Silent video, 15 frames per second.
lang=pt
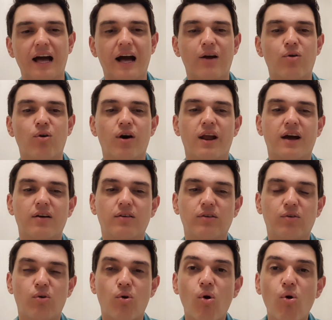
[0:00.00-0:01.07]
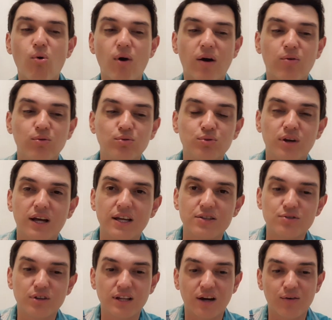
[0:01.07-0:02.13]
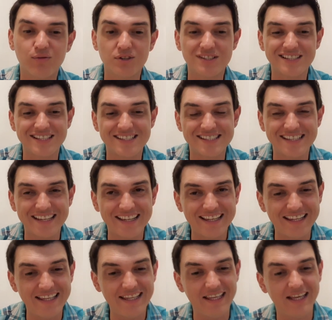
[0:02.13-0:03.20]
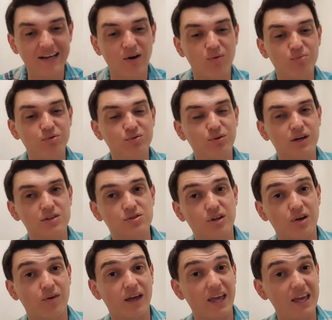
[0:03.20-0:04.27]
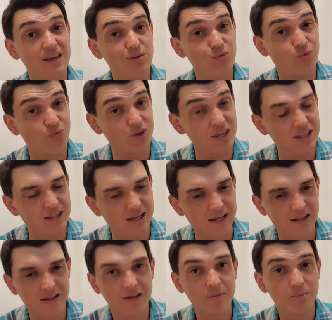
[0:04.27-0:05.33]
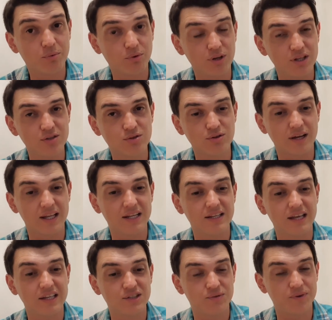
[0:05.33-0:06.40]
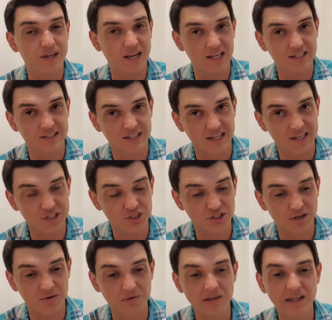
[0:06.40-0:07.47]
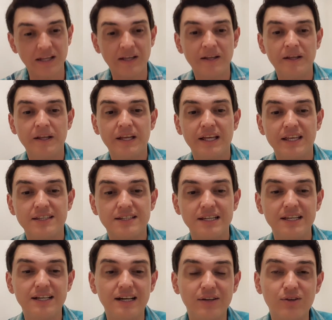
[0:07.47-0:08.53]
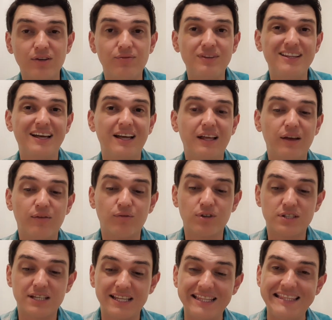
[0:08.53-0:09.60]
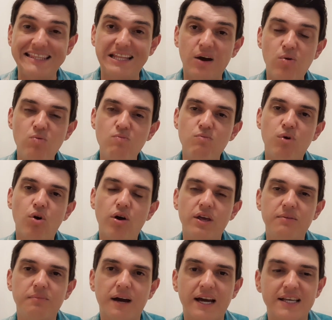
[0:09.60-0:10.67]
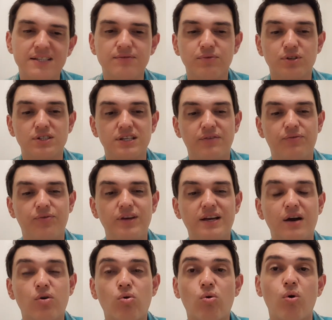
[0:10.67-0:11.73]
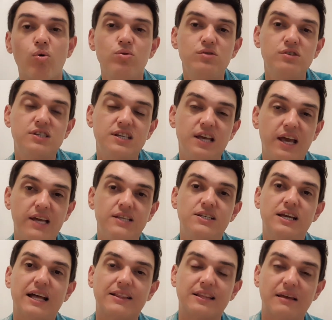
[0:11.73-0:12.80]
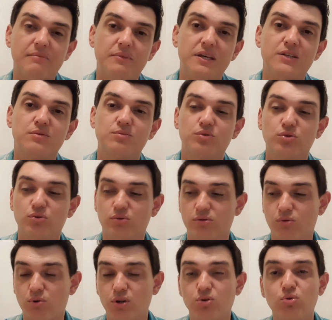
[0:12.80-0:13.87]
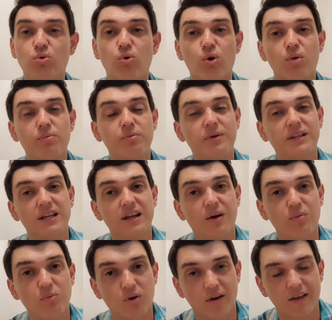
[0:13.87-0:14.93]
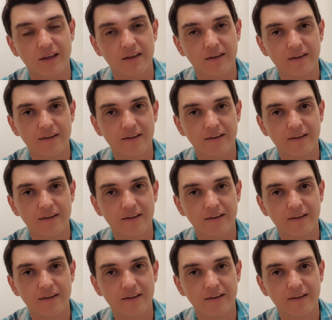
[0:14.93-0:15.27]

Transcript: Agora, com a cultura racional, você se liga ao mundo racional em vida, por isso é diferente da religião. E se ligando em vida, você não morre mais, você fica consciente até mesmo no, quando o corpo material morre.